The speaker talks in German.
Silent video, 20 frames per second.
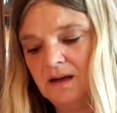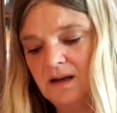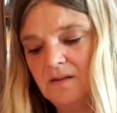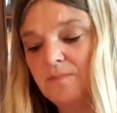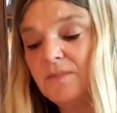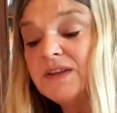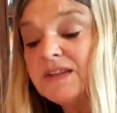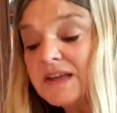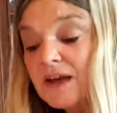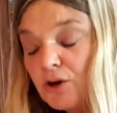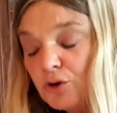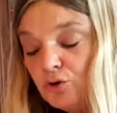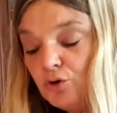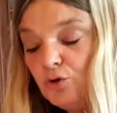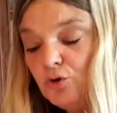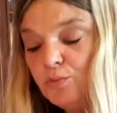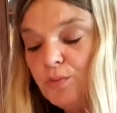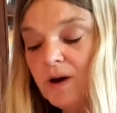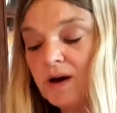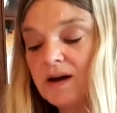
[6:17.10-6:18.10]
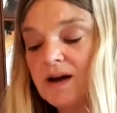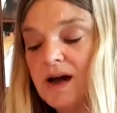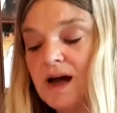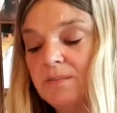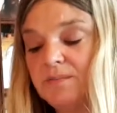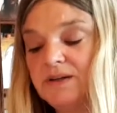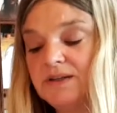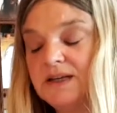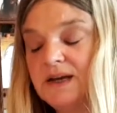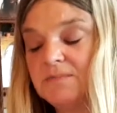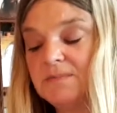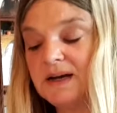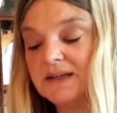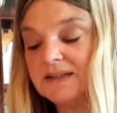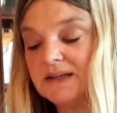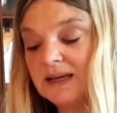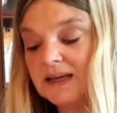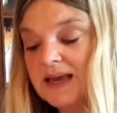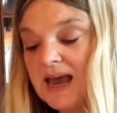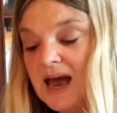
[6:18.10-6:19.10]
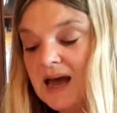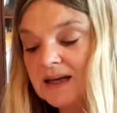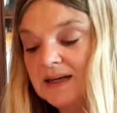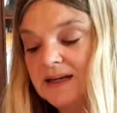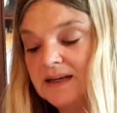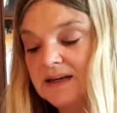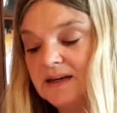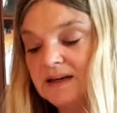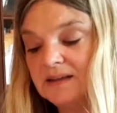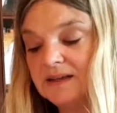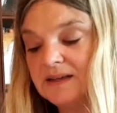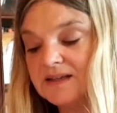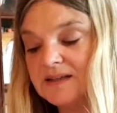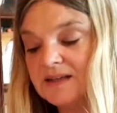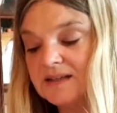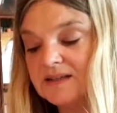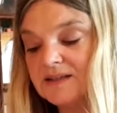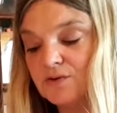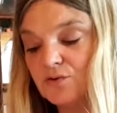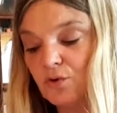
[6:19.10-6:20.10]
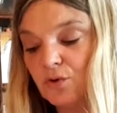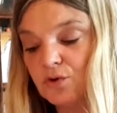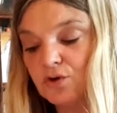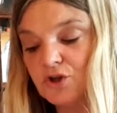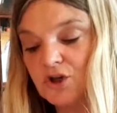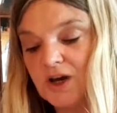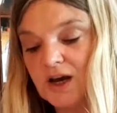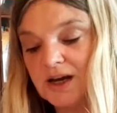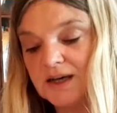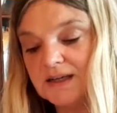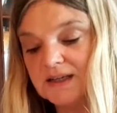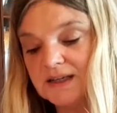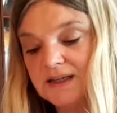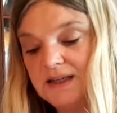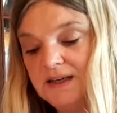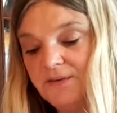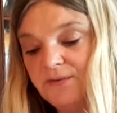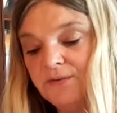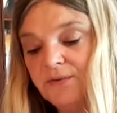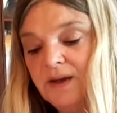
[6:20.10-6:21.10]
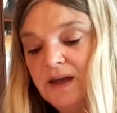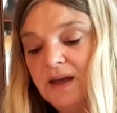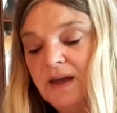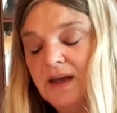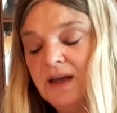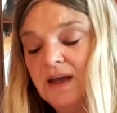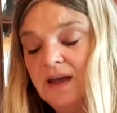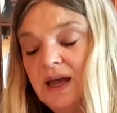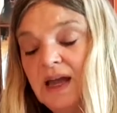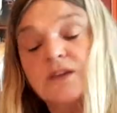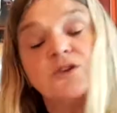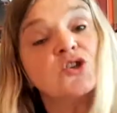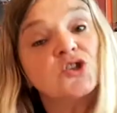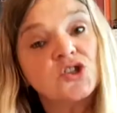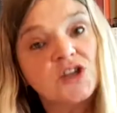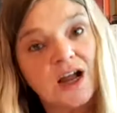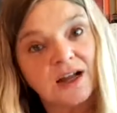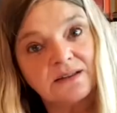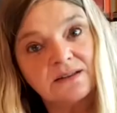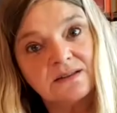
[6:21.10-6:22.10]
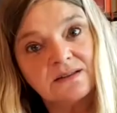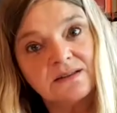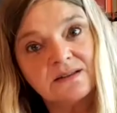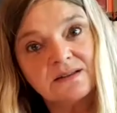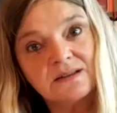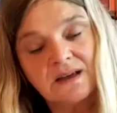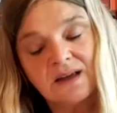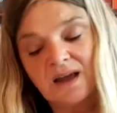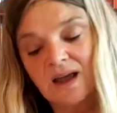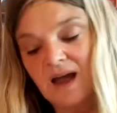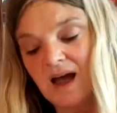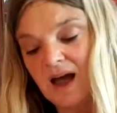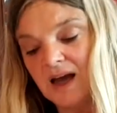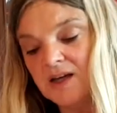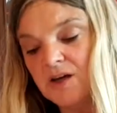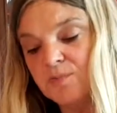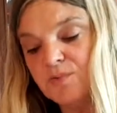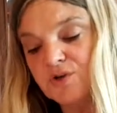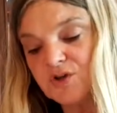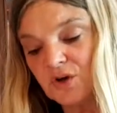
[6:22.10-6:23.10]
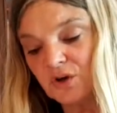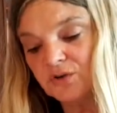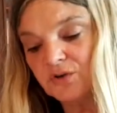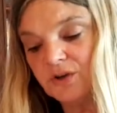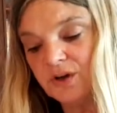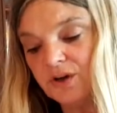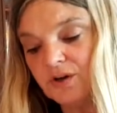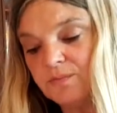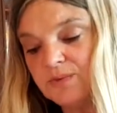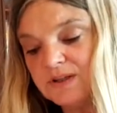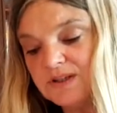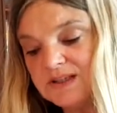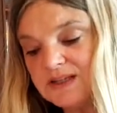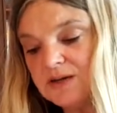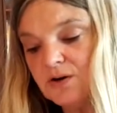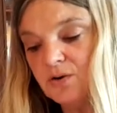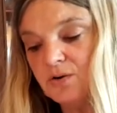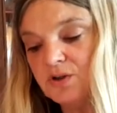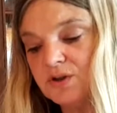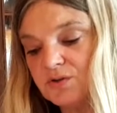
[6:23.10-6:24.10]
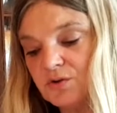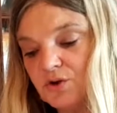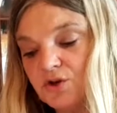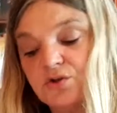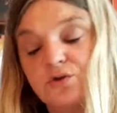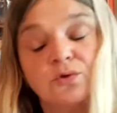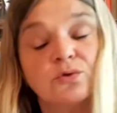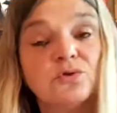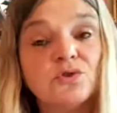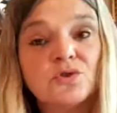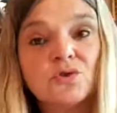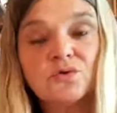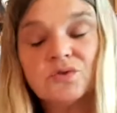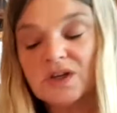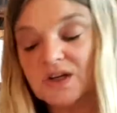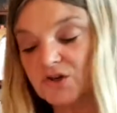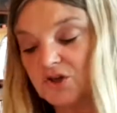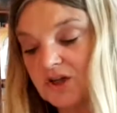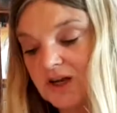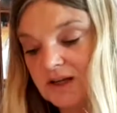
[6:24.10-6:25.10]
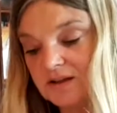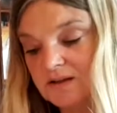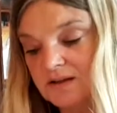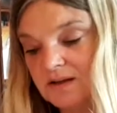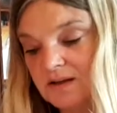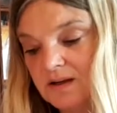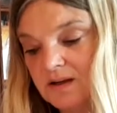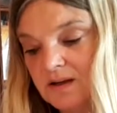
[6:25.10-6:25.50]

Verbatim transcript: Mit der Übergabe der Materialien an das historische Archiv entstand eine besondere Beziehung zwischen uns und der Stadt.